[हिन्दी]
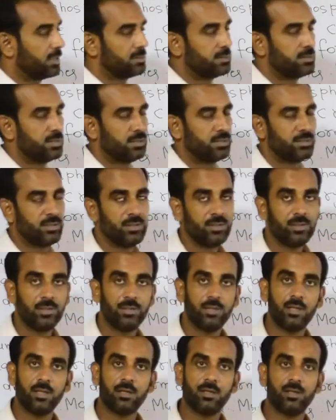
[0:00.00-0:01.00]
कंसनट्रेटेड
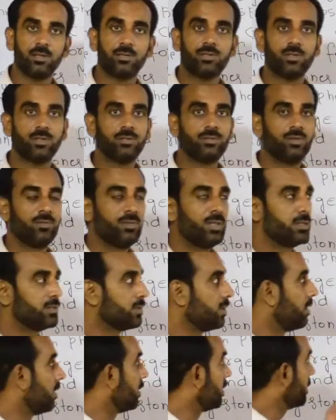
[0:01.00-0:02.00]
द क्रिस्टल्स ऑफ द
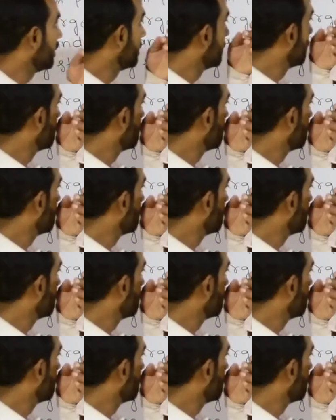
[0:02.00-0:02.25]
सॉल्ट